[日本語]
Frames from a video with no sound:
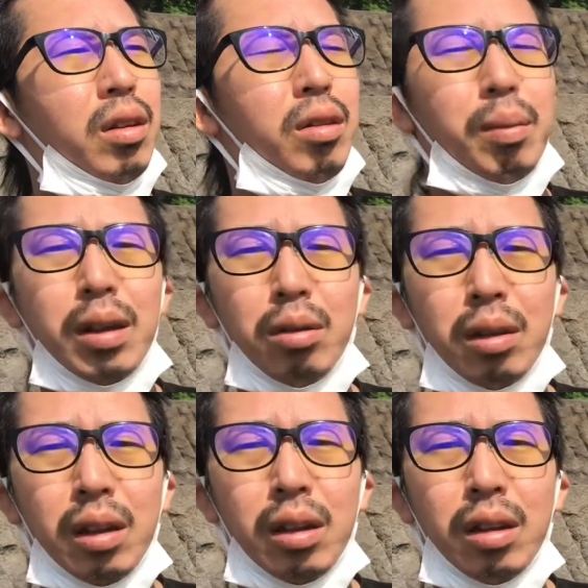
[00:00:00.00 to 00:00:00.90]
まあ、いろん
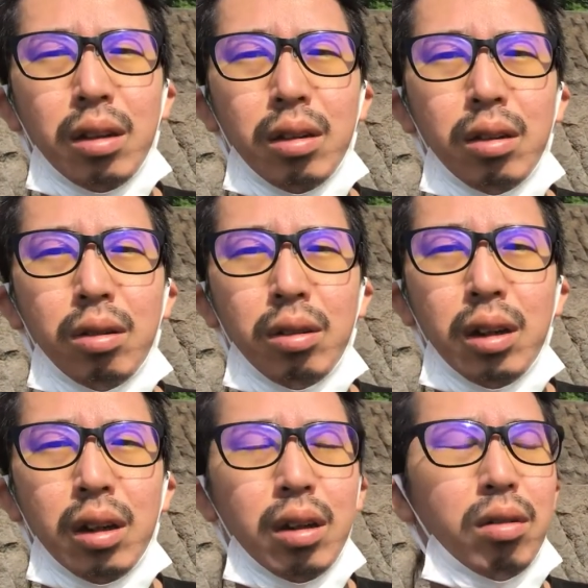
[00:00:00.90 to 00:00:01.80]
な要因
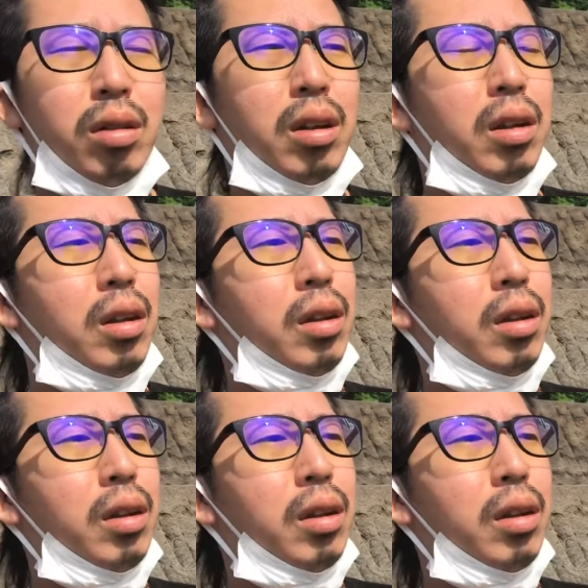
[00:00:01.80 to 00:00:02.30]
があるんで。